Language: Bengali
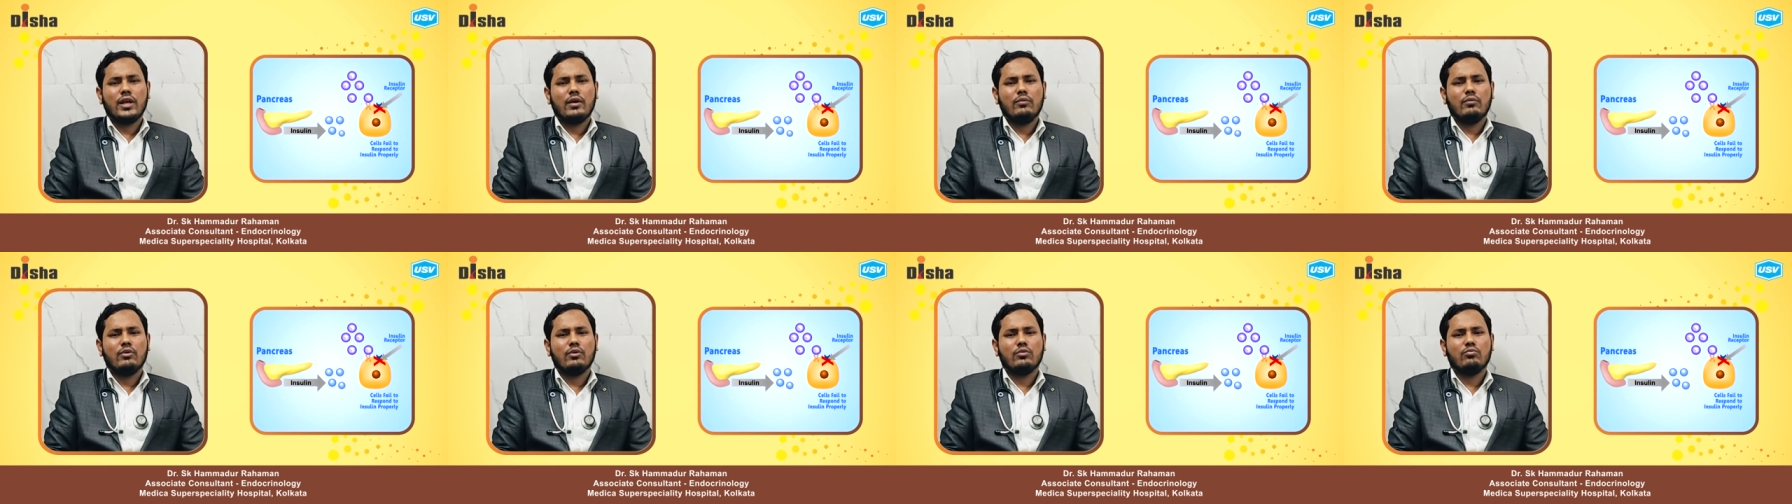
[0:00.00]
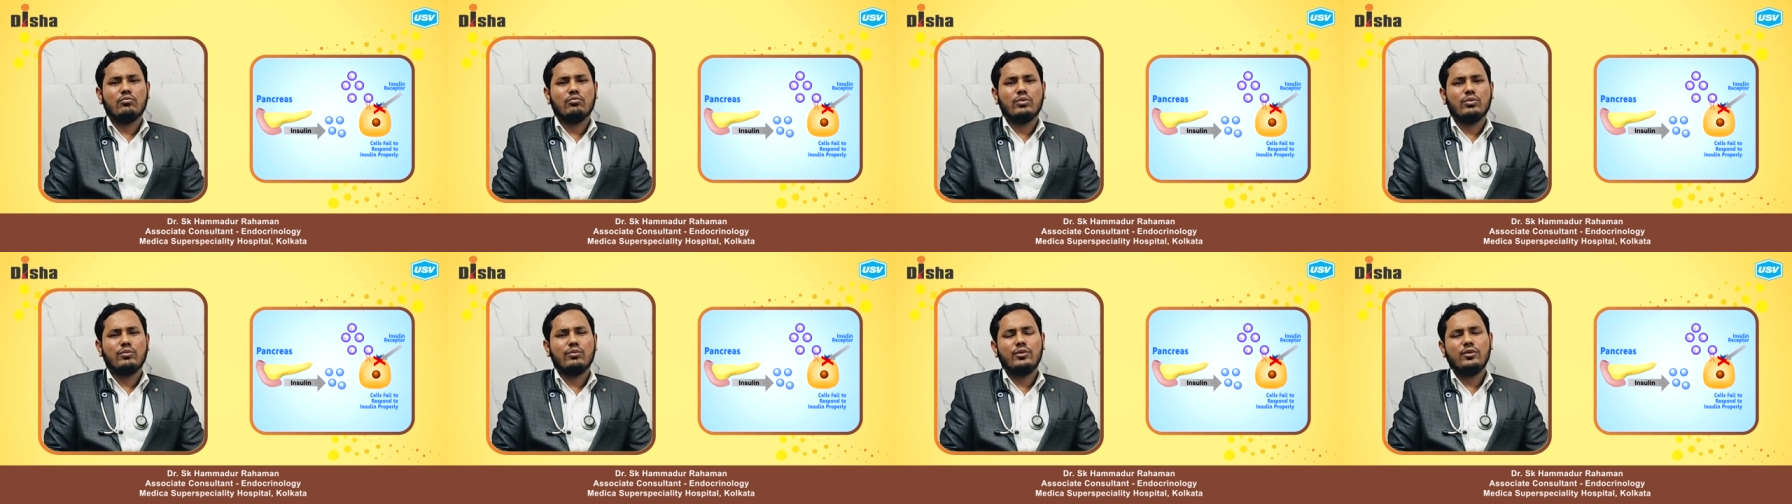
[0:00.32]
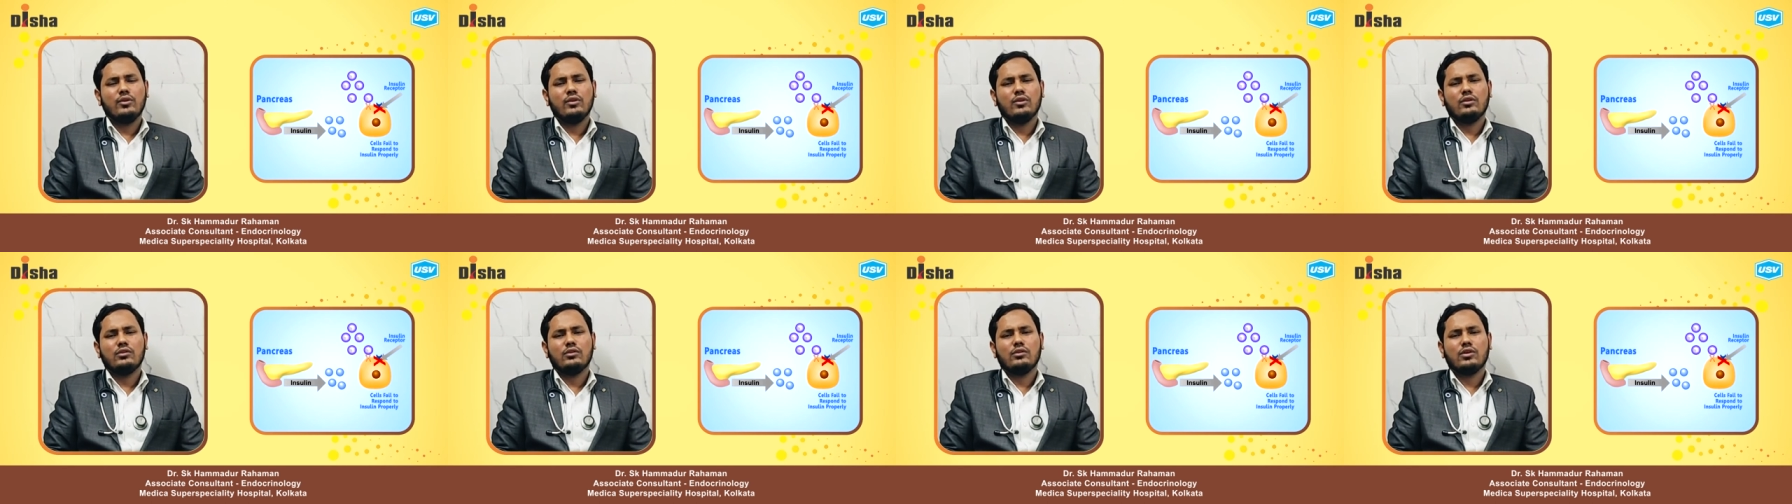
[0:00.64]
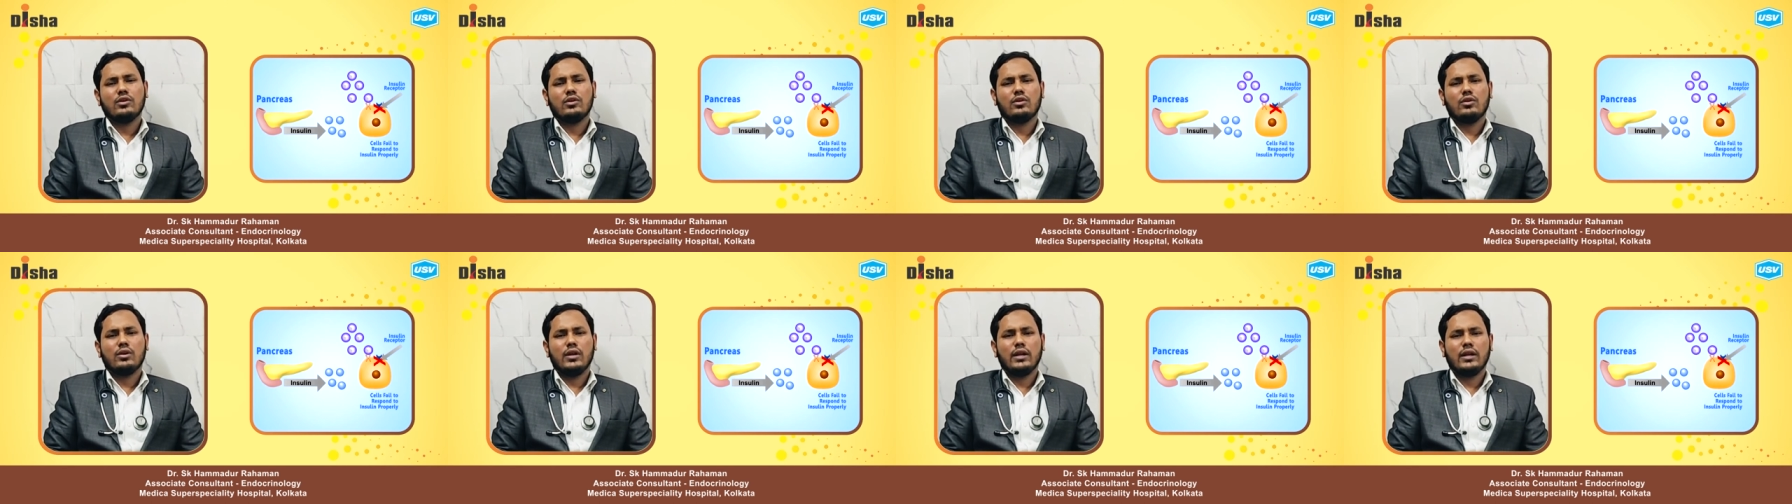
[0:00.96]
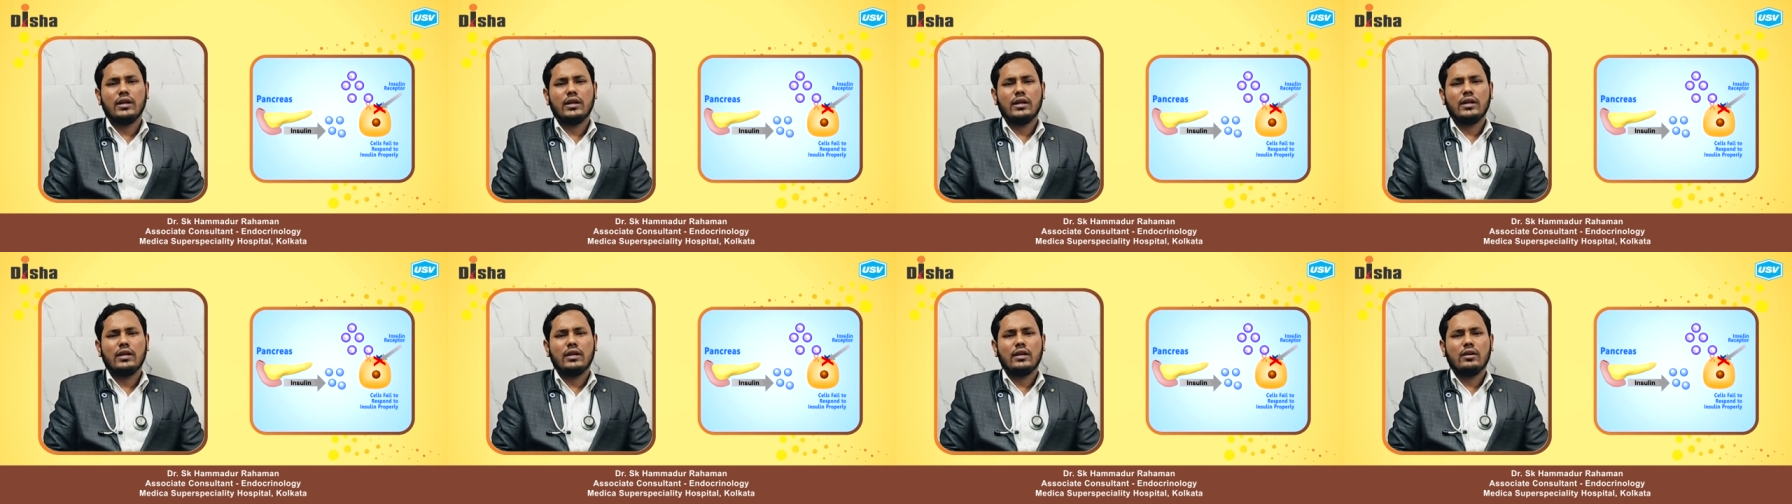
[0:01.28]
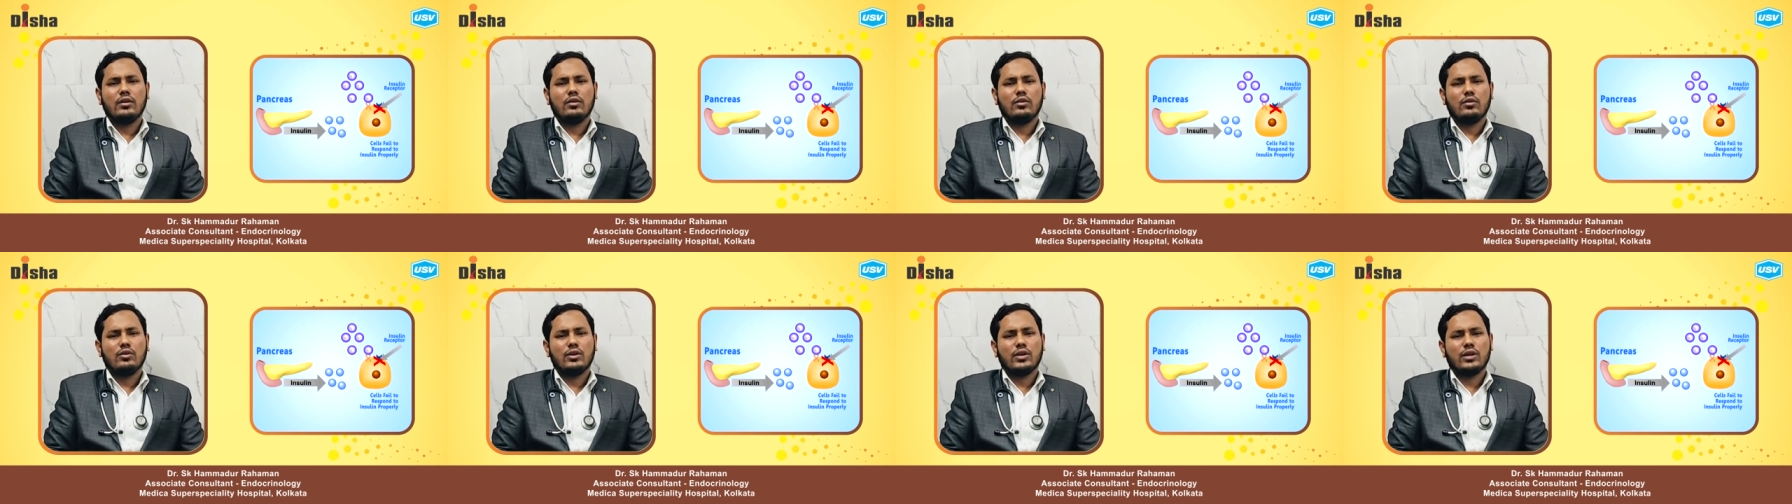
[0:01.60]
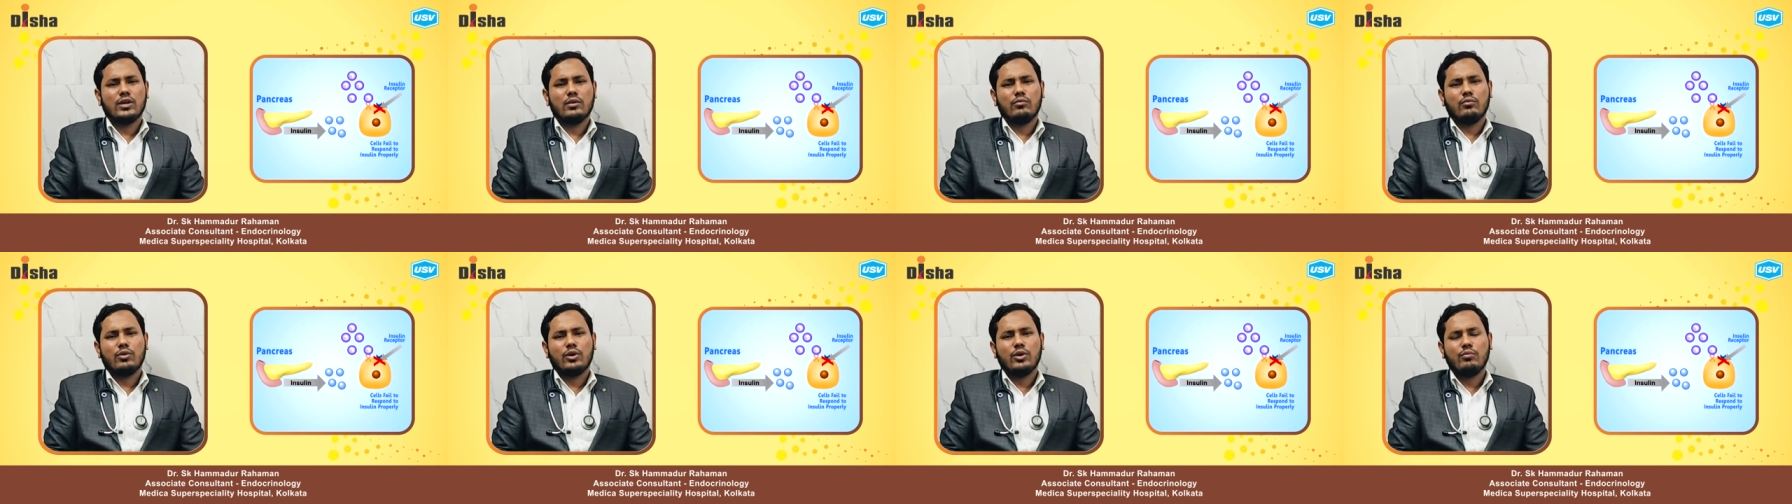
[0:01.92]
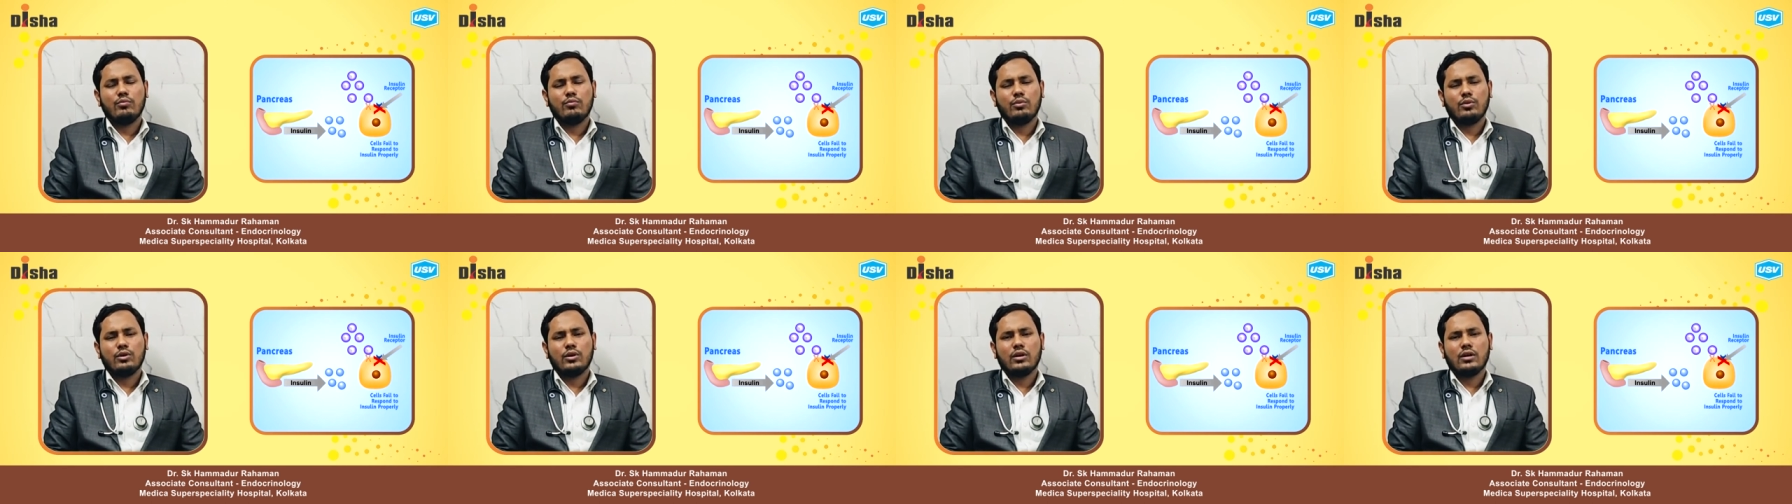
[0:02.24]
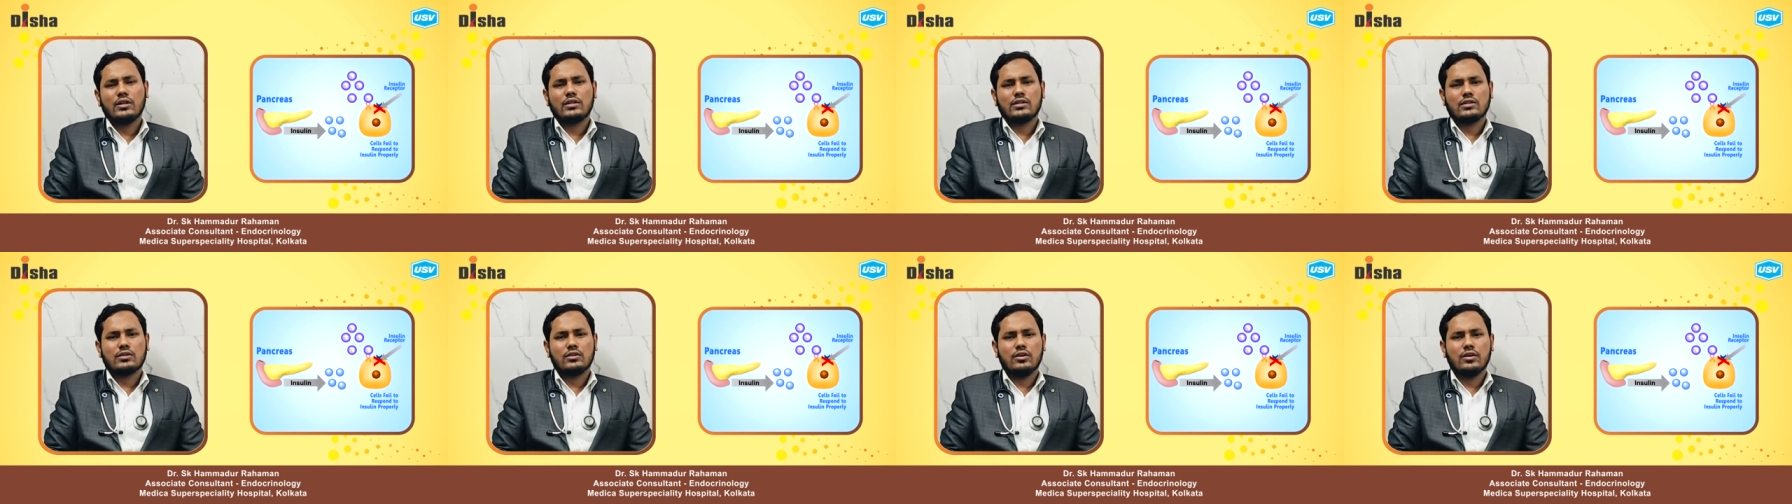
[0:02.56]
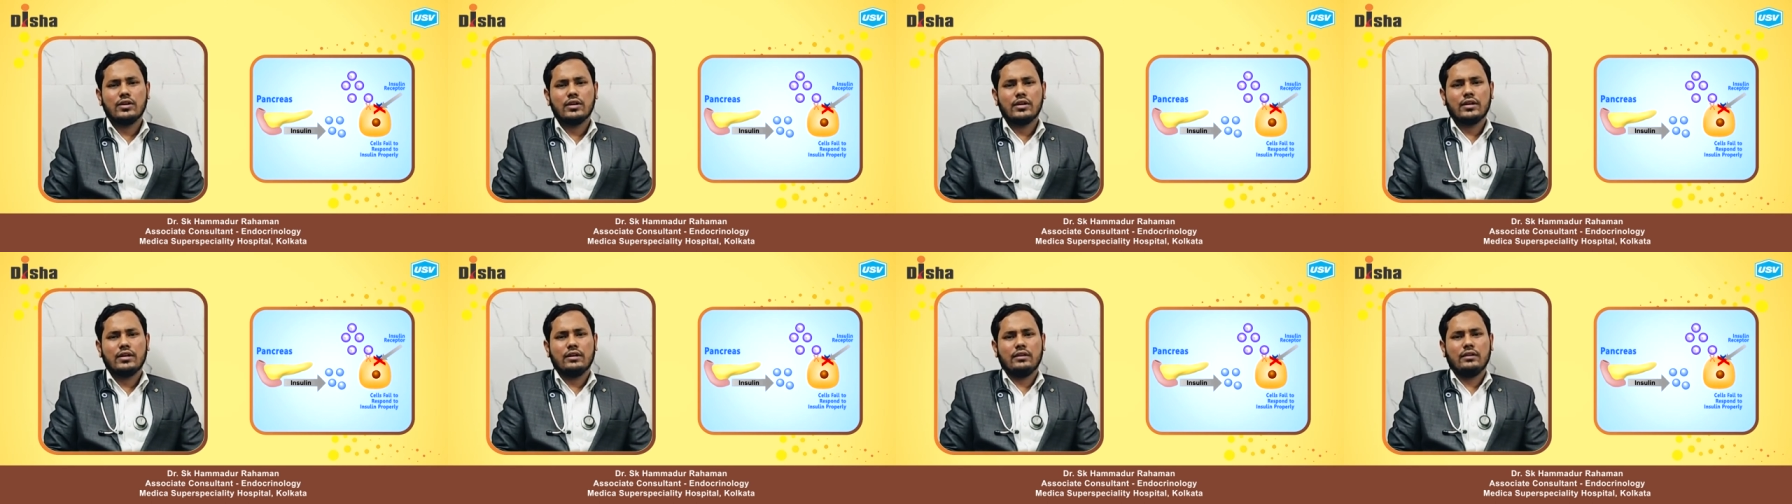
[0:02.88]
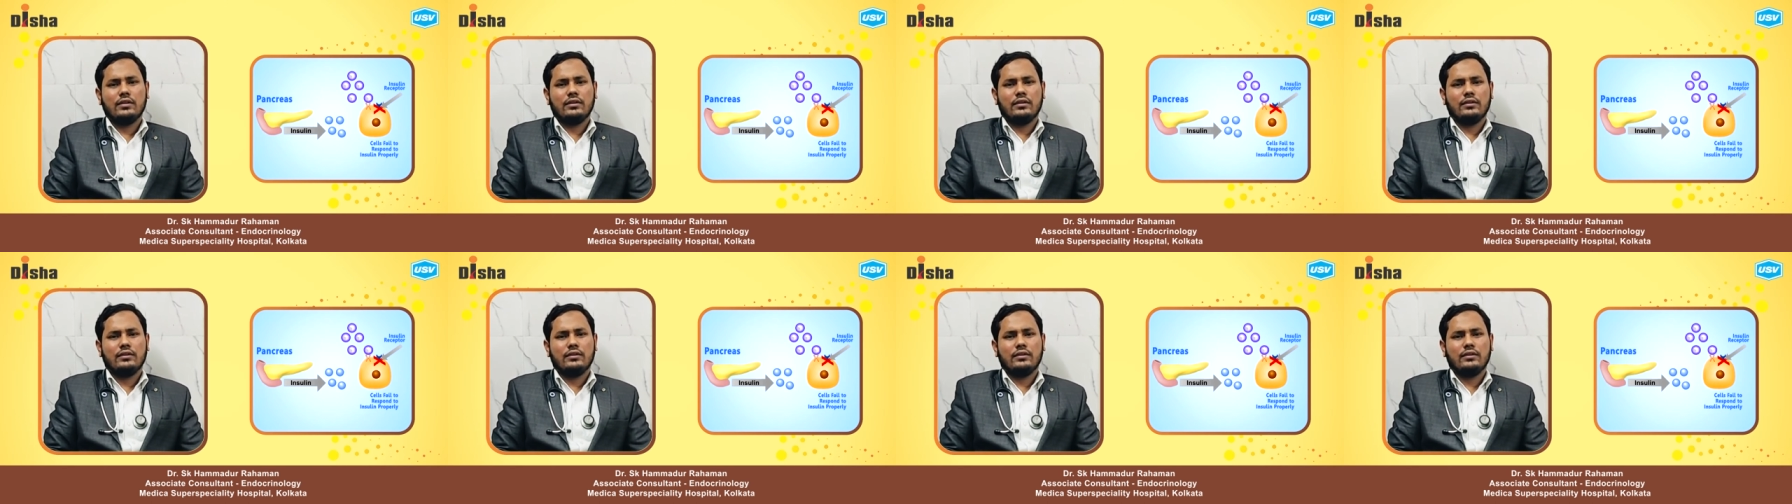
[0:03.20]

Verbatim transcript: এবং বিভিন্ন ধরনের রোগের বহিঃপ্রকাশ ঘটে